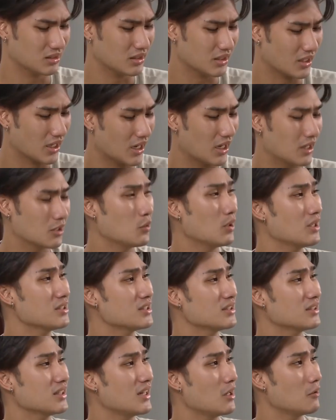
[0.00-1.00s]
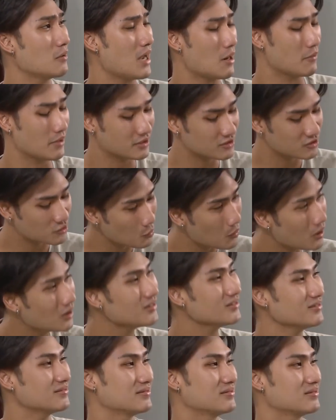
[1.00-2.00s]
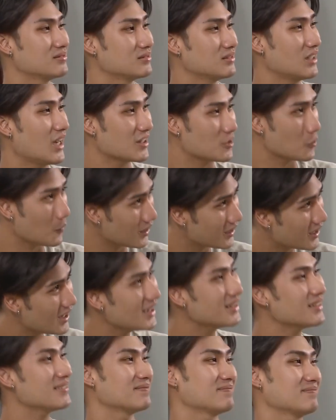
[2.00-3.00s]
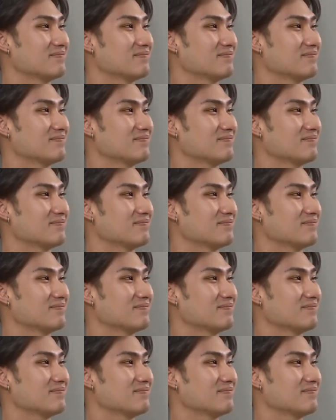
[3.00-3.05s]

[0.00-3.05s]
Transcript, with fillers: kể cả là đồ ăn trên tay đào đào đặt xuống anh cũng ăn hết